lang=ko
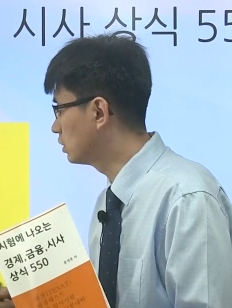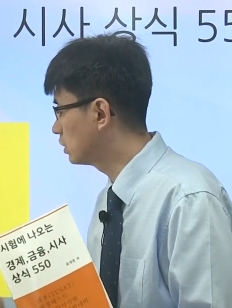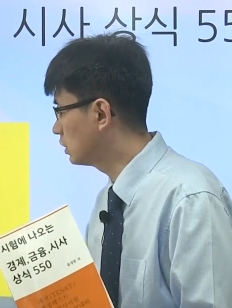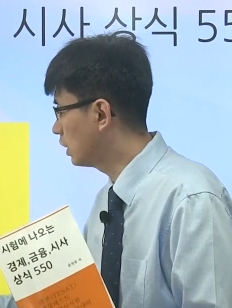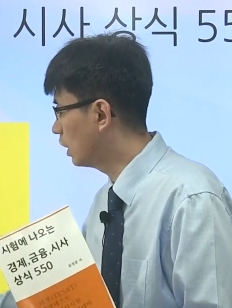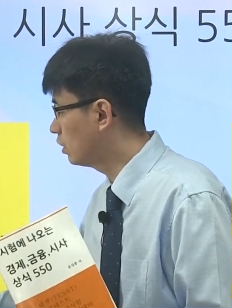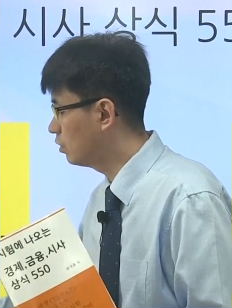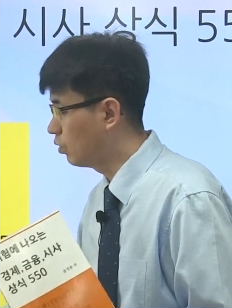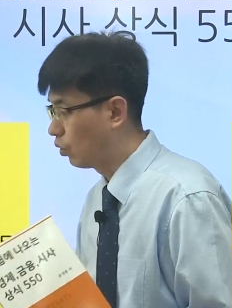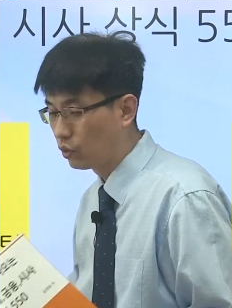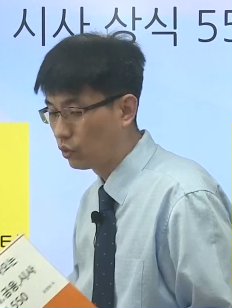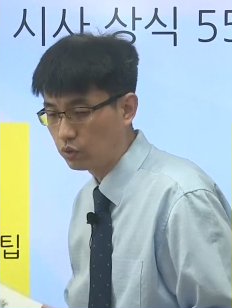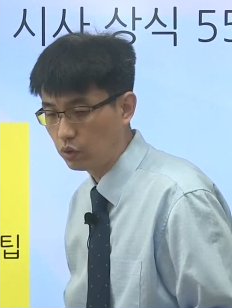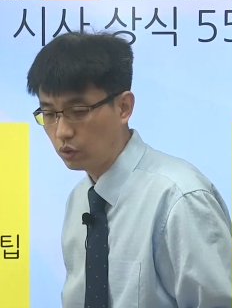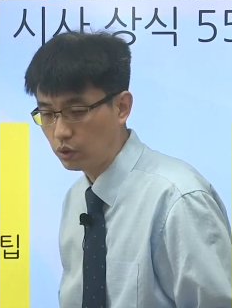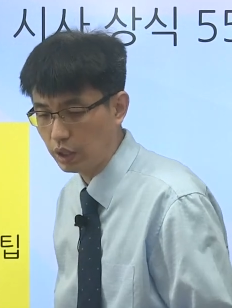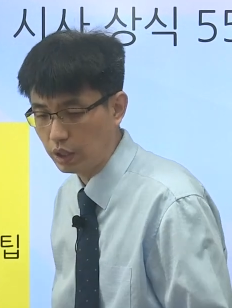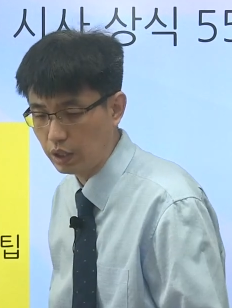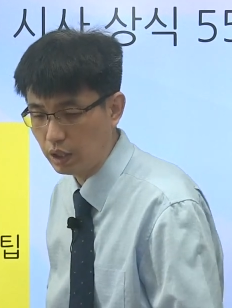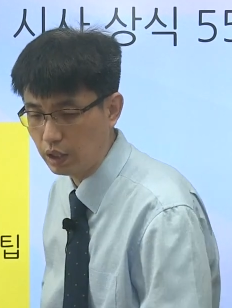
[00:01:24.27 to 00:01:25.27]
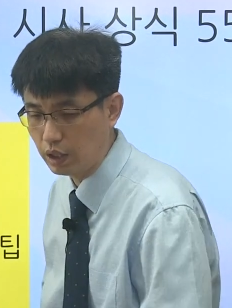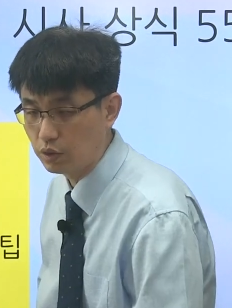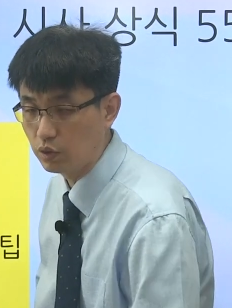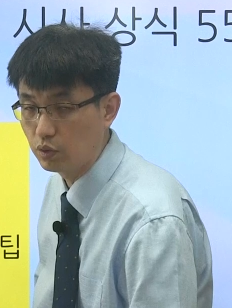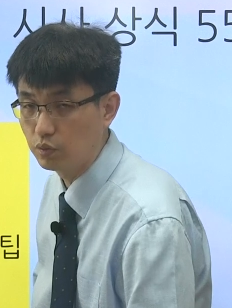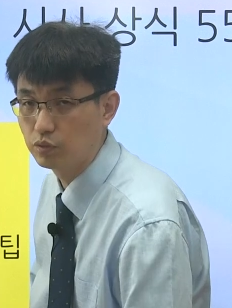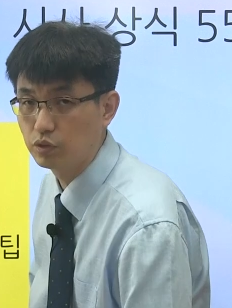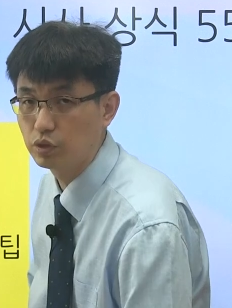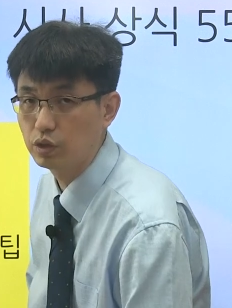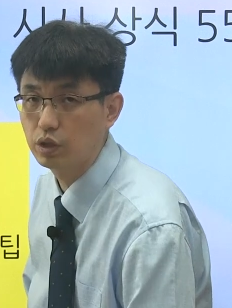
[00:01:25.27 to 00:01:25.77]
책을 어떻게
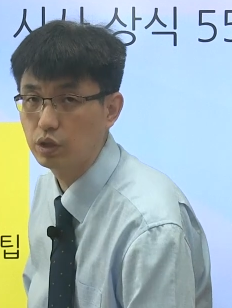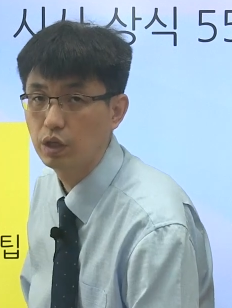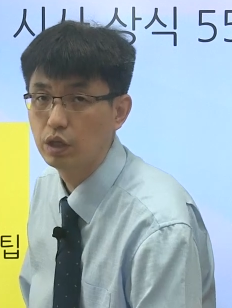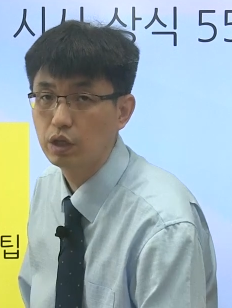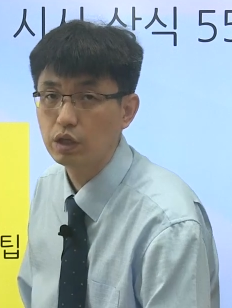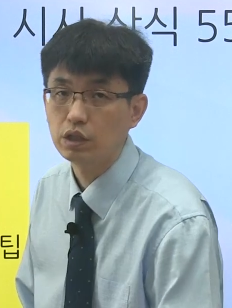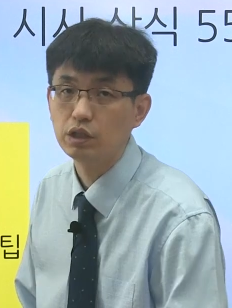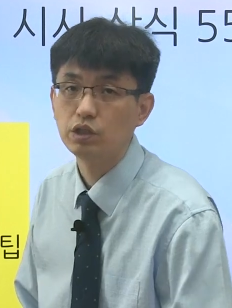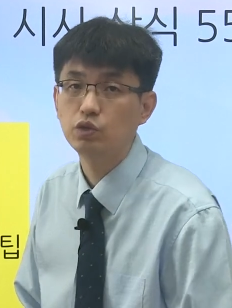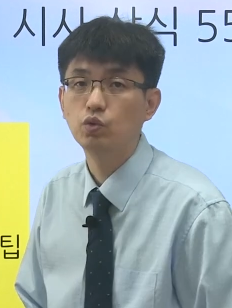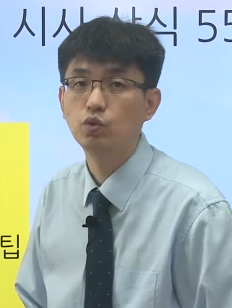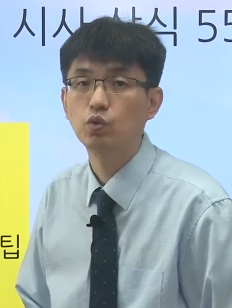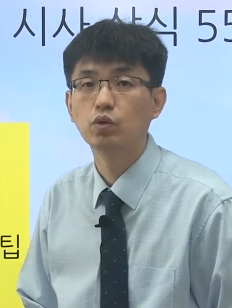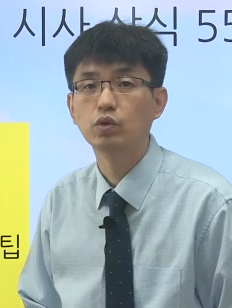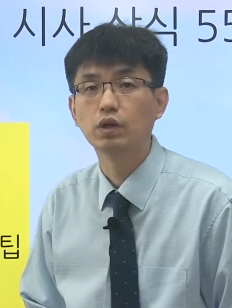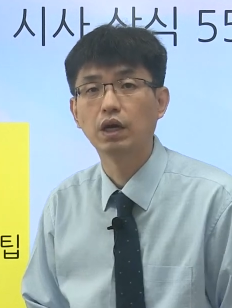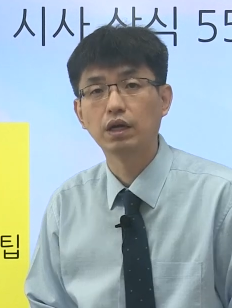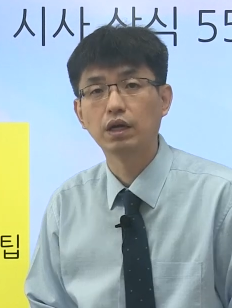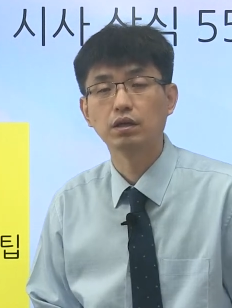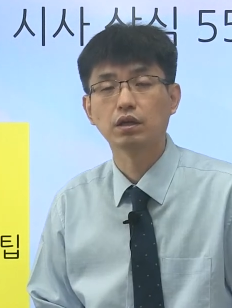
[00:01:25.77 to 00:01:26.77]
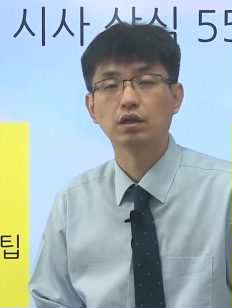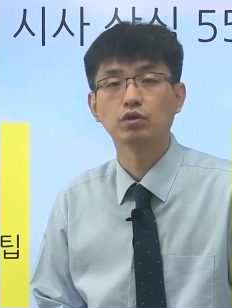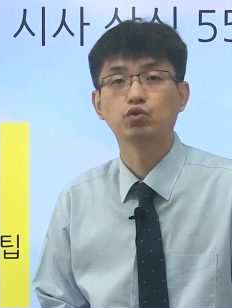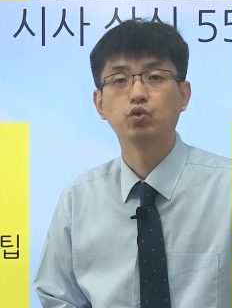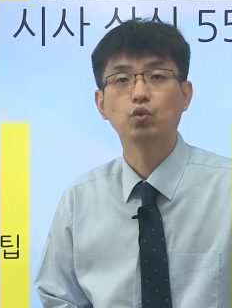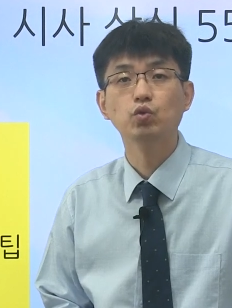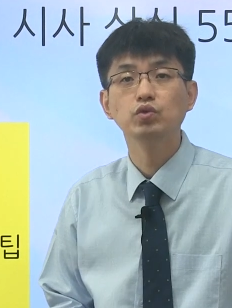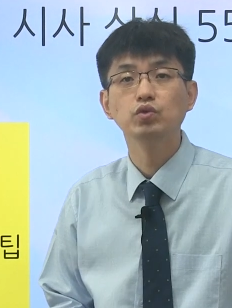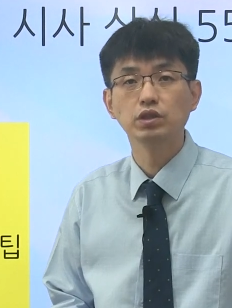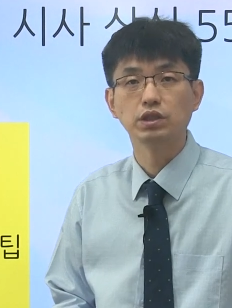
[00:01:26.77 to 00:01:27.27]
여러분들이 이용을 하는 게
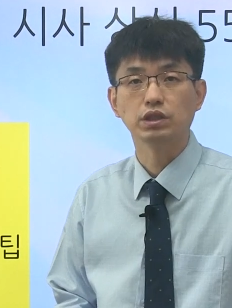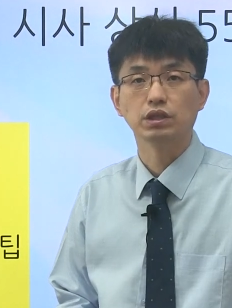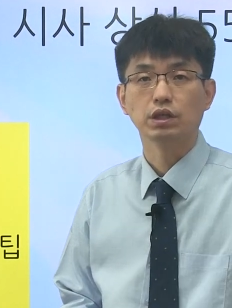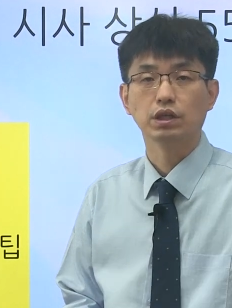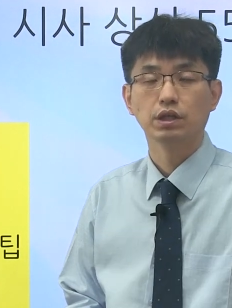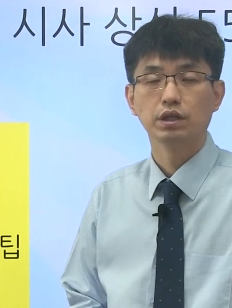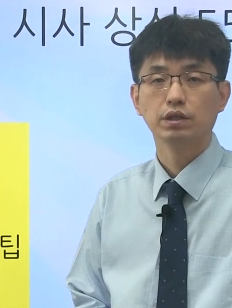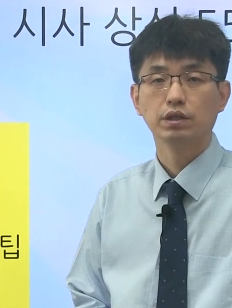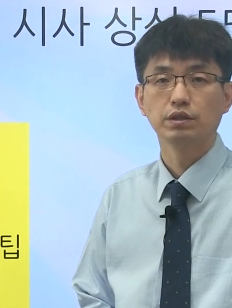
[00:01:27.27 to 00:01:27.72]
좋은지